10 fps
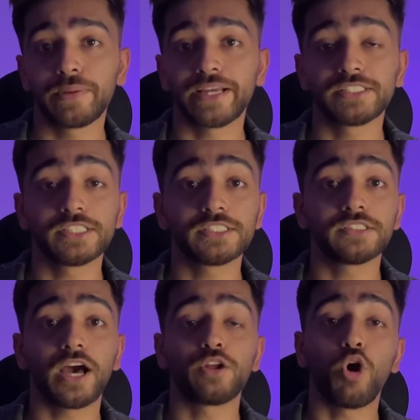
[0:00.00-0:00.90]
प्राइसेज
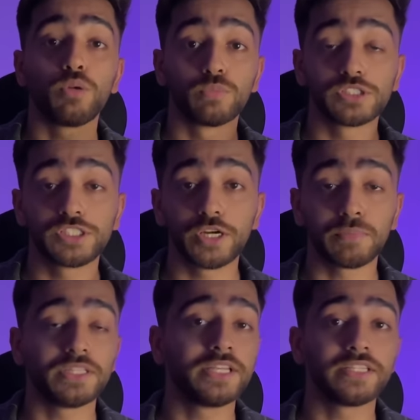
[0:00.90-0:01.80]
आर ऑलमोस्ट
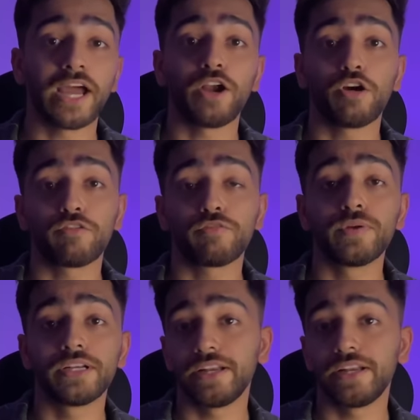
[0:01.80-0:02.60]
डबल देन दैट ऑफ